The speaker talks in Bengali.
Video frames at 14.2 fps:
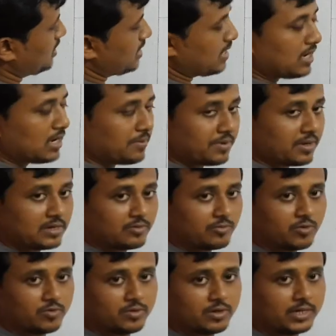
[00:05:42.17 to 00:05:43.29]
এই অ্যাঙ্গেলটা পেয়ে যাব
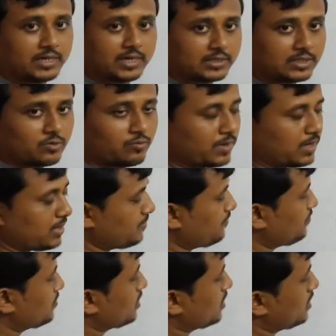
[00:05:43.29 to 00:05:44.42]
এটা একটা উপায়
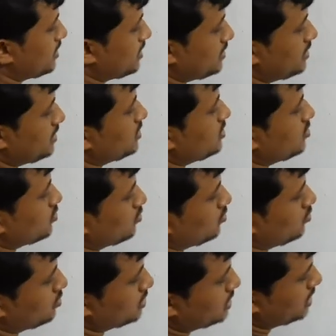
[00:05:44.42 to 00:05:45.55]
দ্বিতীয়ত
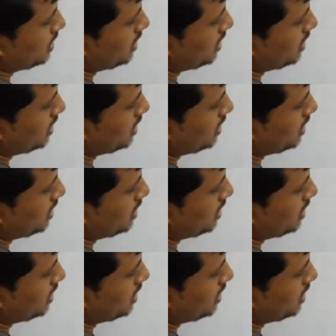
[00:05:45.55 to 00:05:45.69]
হচ্ছে